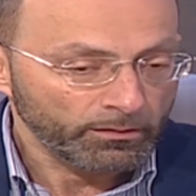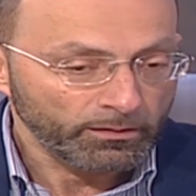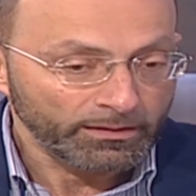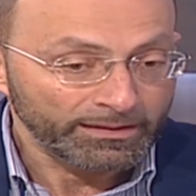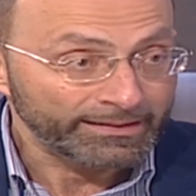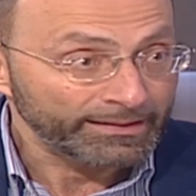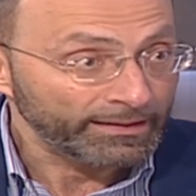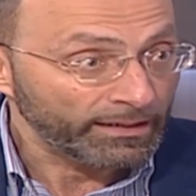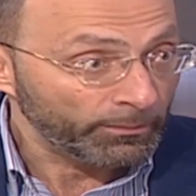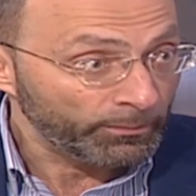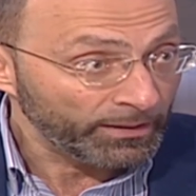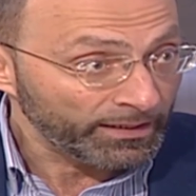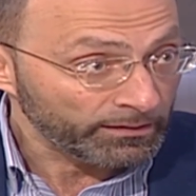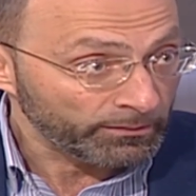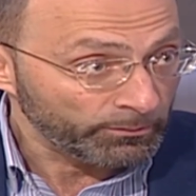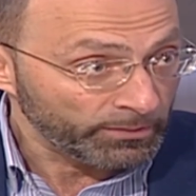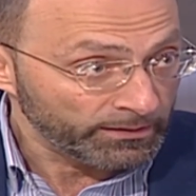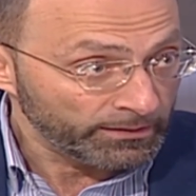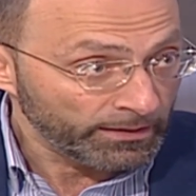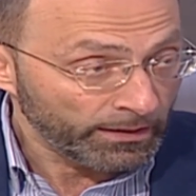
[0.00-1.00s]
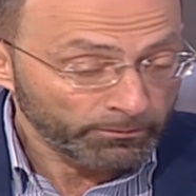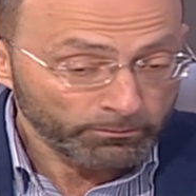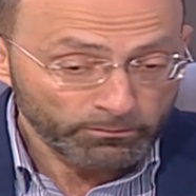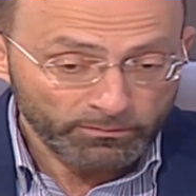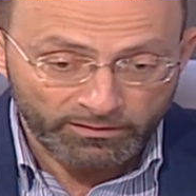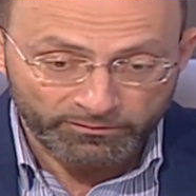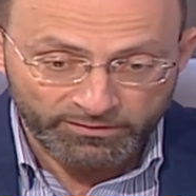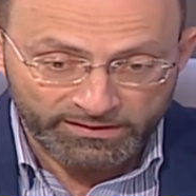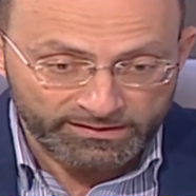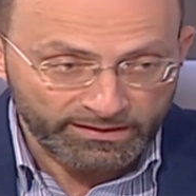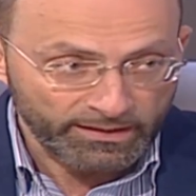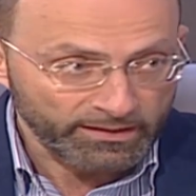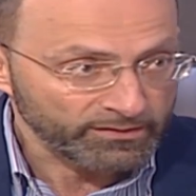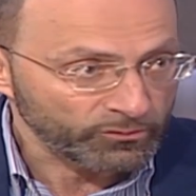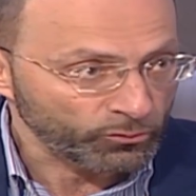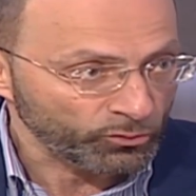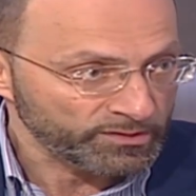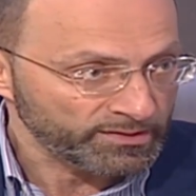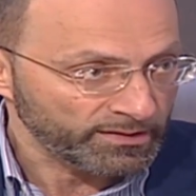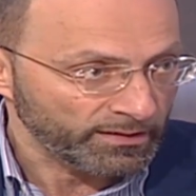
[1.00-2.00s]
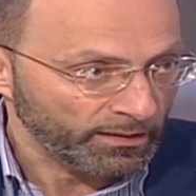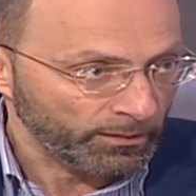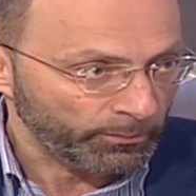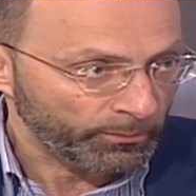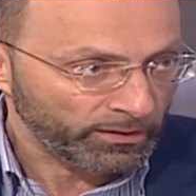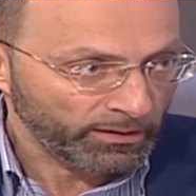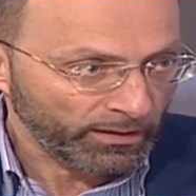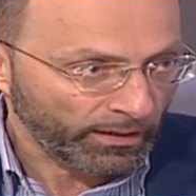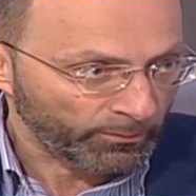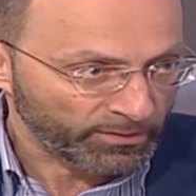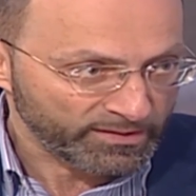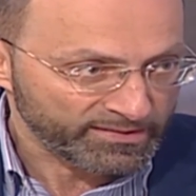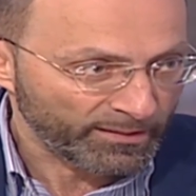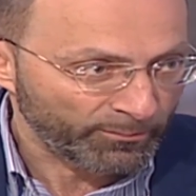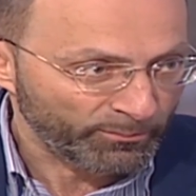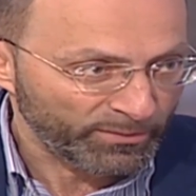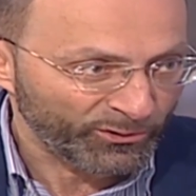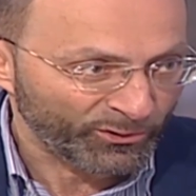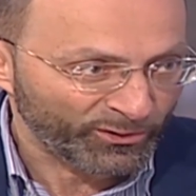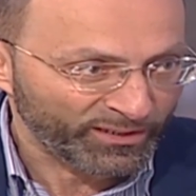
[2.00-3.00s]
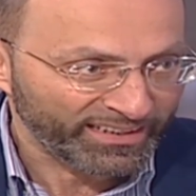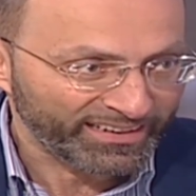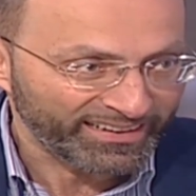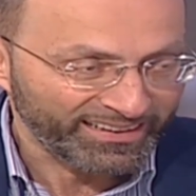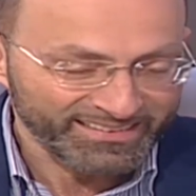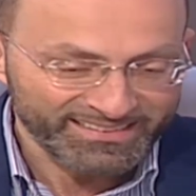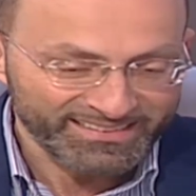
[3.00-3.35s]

التهابات بالدم الفيتاس والسي ار بي عم نسميهم هيك